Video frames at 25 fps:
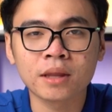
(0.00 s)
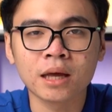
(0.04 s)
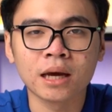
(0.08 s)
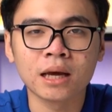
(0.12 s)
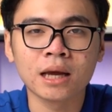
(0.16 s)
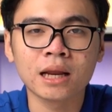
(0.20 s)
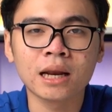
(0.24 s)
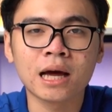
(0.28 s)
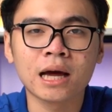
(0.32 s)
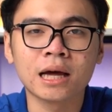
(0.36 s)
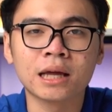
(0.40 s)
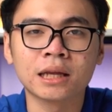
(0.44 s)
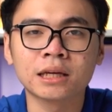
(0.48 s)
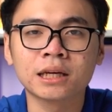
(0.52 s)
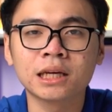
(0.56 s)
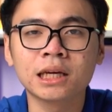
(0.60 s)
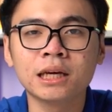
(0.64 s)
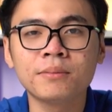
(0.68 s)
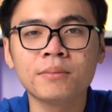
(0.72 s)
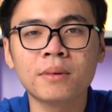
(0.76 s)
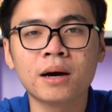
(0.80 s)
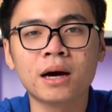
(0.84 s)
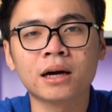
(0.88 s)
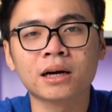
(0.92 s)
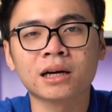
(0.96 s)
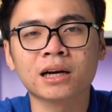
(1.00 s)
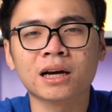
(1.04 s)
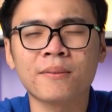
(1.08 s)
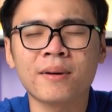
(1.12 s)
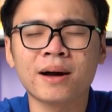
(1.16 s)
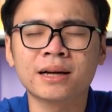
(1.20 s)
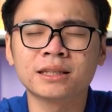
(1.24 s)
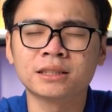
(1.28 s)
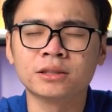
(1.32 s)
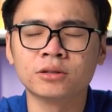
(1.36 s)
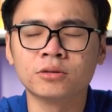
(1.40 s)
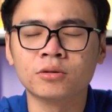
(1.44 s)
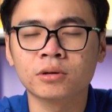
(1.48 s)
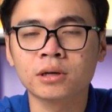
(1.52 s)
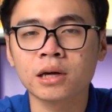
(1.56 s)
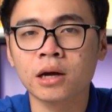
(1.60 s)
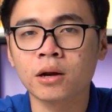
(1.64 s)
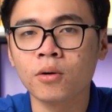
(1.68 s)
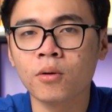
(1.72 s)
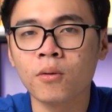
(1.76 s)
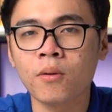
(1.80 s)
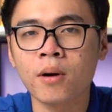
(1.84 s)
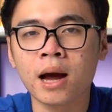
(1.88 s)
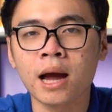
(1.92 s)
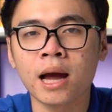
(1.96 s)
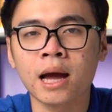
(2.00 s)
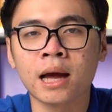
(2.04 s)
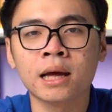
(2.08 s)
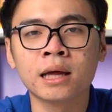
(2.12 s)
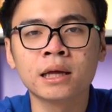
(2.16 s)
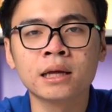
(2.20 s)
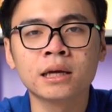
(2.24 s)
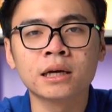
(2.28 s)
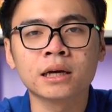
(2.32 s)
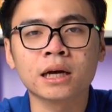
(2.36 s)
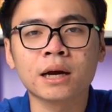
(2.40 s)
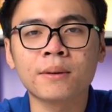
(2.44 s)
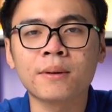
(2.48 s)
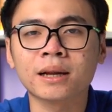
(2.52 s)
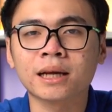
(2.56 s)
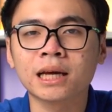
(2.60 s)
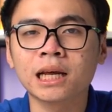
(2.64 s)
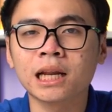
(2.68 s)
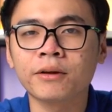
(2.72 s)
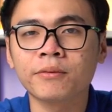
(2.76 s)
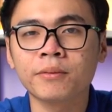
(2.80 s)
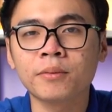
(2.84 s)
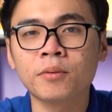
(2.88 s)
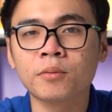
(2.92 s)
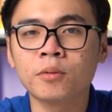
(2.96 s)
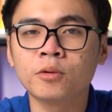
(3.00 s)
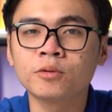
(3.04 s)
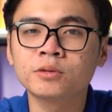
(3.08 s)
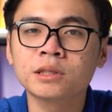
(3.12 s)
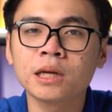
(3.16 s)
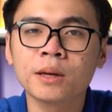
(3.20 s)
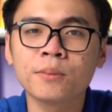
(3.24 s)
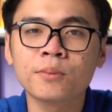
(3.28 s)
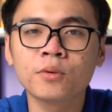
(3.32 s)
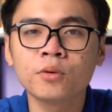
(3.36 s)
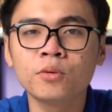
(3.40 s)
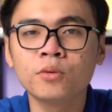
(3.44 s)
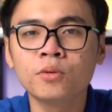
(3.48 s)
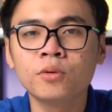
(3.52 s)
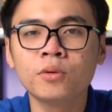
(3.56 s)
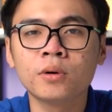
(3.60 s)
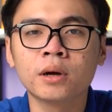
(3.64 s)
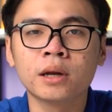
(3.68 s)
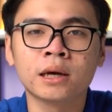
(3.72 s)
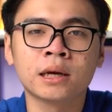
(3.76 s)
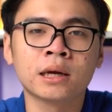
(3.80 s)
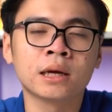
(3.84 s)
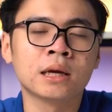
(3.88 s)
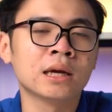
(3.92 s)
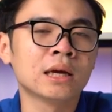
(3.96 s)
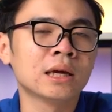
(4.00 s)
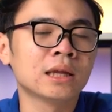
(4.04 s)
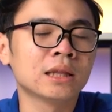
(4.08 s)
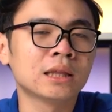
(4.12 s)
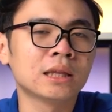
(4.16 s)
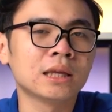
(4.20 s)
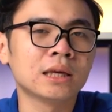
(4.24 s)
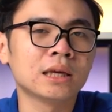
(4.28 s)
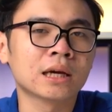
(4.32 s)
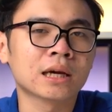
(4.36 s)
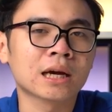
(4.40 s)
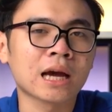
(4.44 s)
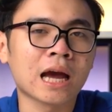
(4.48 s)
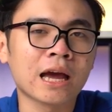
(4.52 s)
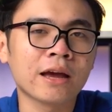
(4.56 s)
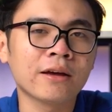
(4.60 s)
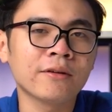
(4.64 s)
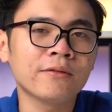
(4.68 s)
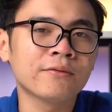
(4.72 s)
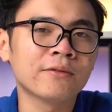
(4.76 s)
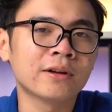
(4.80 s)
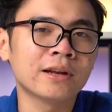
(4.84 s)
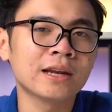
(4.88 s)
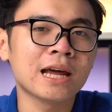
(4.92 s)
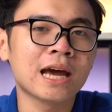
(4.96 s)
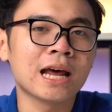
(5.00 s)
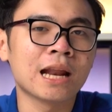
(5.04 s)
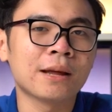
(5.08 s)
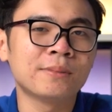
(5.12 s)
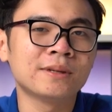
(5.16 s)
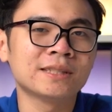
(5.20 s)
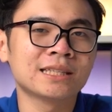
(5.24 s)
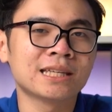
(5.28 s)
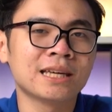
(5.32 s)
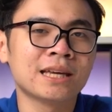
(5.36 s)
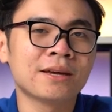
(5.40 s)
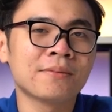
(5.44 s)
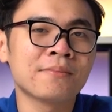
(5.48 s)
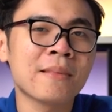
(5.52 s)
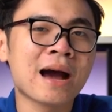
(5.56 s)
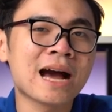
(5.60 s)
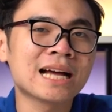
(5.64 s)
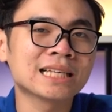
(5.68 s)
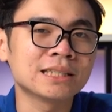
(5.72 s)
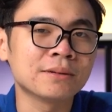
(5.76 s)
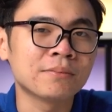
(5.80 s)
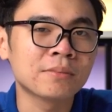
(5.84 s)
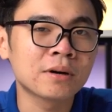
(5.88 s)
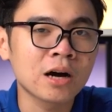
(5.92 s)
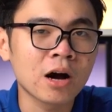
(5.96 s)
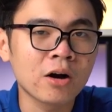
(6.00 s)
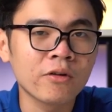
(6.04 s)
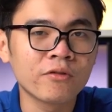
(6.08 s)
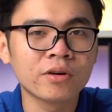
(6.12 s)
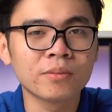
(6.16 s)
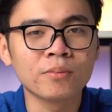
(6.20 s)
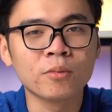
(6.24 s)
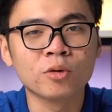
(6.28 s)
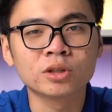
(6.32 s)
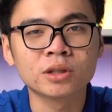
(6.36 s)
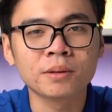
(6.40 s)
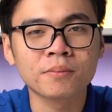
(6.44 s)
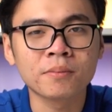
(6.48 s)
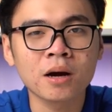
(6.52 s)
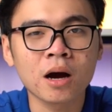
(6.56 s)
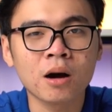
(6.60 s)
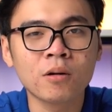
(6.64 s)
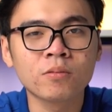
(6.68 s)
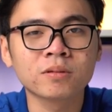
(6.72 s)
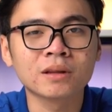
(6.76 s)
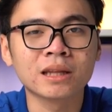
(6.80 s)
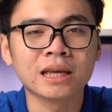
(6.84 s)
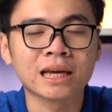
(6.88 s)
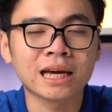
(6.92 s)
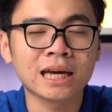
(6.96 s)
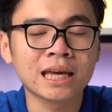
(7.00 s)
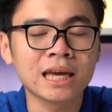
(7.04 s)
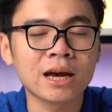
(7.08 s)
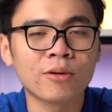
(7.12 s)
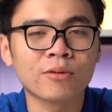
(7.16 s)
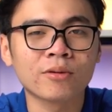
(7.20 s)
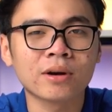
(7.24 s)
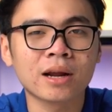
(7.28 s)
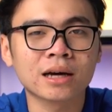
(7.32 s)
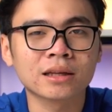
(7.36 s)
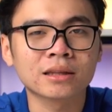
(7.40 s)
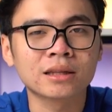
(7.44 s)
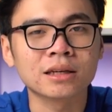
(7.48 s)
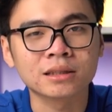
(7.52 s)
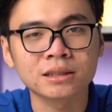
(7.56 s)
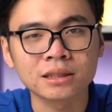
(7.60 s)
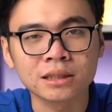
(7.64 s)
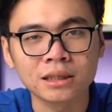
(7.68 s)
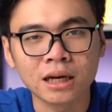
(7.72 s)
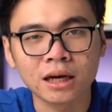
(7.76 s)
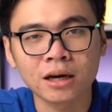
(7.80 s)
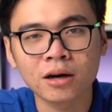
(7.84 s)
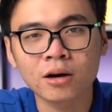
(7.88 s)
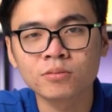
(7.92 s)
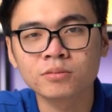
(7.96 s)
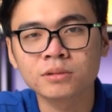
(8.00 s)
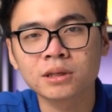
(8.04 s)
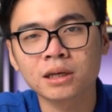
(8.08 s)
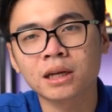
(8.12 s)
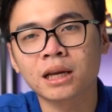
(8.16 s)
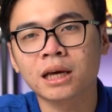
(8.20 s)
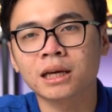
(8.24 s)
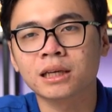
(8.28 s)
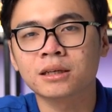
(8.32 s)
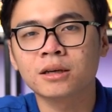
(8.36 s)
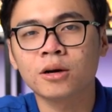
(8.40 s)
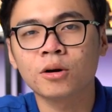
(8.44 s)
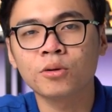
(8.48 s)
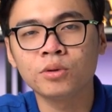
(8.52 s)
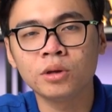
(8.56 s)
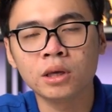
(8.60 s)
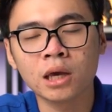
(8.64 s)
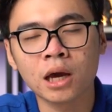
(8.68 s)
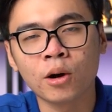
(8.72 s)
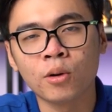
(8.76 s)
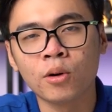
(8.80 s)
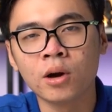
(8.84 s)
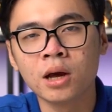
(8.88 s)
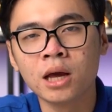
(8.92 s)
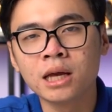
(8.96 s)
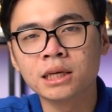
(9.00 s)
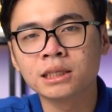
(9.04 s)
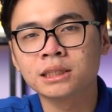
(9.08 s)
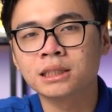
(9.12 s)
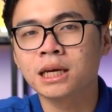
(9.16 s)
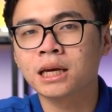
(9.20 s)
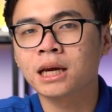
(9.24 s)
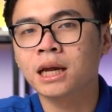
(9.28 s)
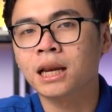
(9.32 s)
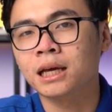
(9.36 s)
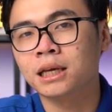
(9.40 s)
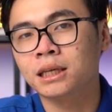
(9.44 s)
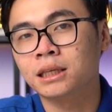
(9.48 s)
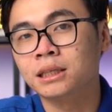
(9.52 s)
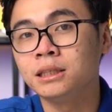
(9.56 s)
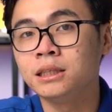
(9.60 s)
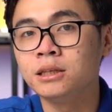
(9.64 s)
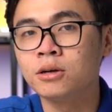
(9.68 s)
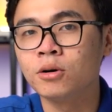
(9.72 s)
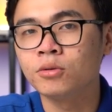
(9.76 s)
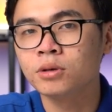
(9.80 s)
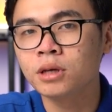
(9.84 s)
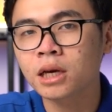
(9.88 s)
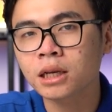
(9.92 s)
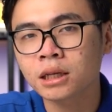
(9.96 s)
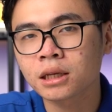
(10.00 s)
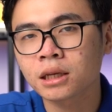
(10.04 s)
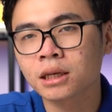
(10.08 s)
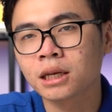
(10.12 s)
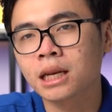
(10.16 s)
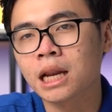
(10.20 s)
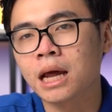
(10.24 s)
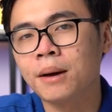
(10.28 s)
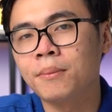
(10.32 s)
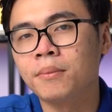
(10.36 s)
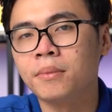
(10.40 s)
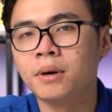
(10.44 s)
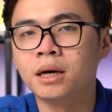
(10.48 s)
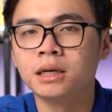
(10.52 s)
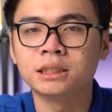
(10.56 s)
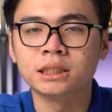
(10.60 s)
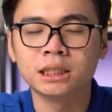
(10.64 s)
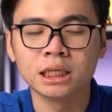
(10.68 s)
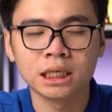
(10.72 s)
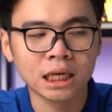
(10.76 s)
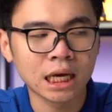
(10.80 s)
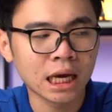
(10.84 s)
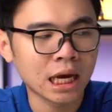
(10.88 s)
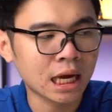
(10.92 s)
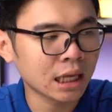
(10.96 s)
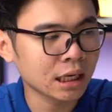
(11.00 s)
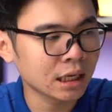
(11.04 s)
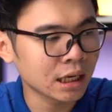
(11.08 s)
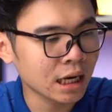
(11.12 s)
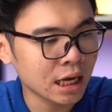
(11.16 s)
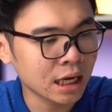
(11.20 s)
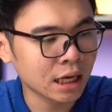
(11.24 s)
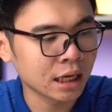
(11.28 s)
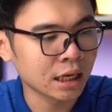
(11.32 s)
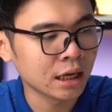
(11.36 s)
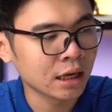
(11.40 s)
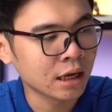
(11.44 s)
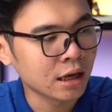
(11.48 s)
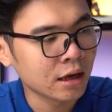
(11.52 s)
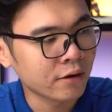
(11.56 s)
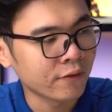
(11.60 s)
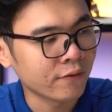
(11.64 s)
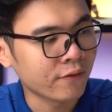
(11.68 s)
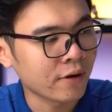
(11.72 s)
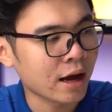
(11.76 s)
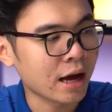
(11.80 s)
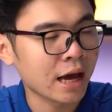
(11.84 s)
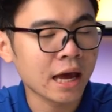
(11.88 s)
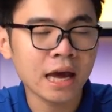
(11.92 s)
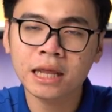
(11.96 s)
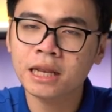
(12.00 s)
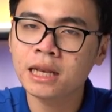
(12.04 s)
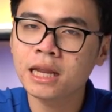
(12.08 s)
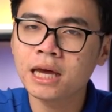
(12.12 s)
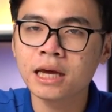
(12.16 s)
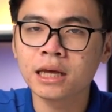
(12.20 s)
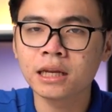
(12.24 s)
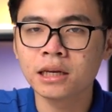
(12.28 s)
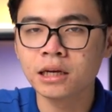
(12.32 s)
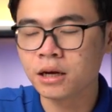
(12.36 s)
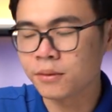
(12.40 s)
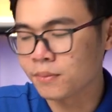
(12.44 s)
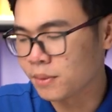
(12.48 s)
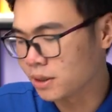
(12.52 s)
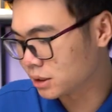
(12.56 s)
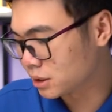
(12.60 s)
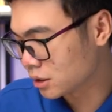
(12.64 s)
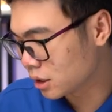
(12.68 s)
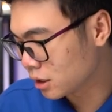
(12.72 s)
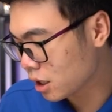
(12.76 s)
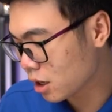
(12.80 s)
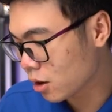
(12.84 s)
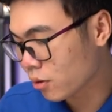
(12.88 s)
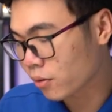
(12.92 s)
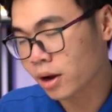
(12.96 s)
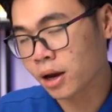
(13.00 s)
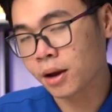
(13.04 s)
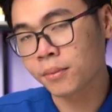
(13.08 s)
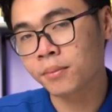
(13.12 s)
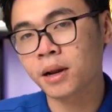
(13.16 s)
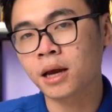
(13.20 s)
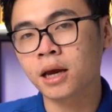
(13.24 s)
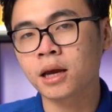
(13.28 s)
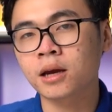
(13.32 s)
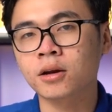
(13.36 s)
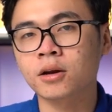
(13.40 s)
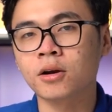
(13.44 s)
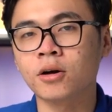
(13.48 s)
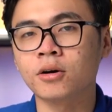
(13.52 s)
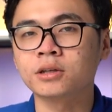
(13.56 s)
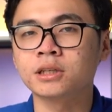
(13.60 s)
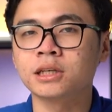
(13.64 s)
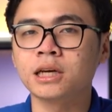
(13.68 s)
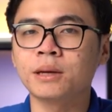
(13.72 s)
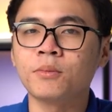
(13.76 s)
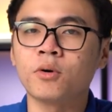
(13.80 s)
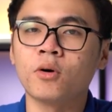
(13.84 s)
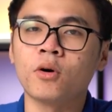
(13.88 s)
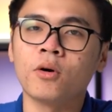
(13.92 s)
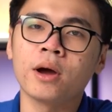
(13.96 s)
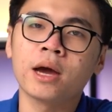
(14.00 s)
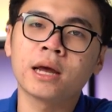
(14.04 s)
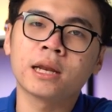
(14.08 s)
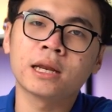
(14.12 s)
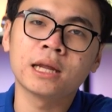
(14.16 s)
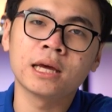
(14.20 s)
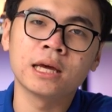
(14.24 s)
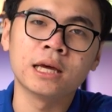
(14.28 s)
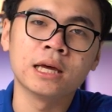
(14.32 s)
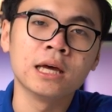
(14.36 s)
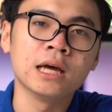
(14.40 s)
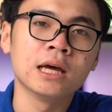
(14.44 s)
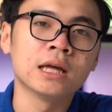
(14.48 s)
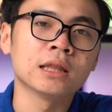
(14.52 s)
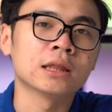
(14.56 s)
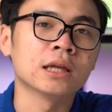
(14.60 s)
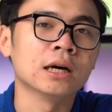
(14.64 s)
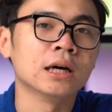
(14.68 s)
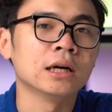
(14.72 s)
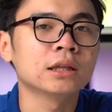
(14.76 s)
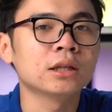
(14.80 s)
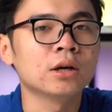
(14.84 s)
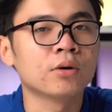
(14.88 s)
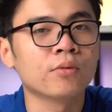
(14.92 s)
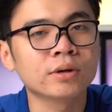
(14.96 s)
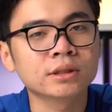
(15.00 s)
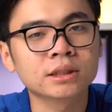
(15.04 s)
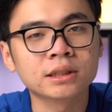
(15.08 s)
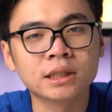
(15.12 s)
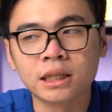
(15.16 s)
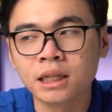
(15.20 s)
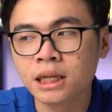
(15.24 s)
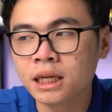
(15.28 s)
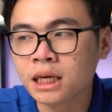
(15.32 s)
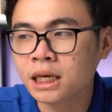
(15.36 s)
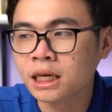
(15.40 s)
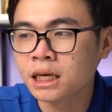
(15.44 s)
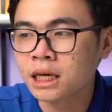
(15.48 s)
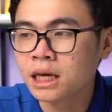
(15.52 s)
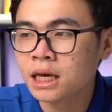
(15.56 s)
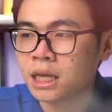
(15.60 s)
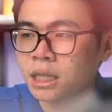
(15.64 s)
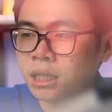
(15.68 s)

thấy là khi mà các bạn sử dụng card đồ họa các bạn kết hợp với một mẫu CPU này thì cái vấn đề là PC 3.0 4.0 thì cái hiệu năng thực sự là không chênh lệch nhau nhiều chênh lệch nhiều nhất nằm ở chính SSD và SSD được mình giới thiệu ngày hôm nay đó chính là bộ SSD tới từ Western D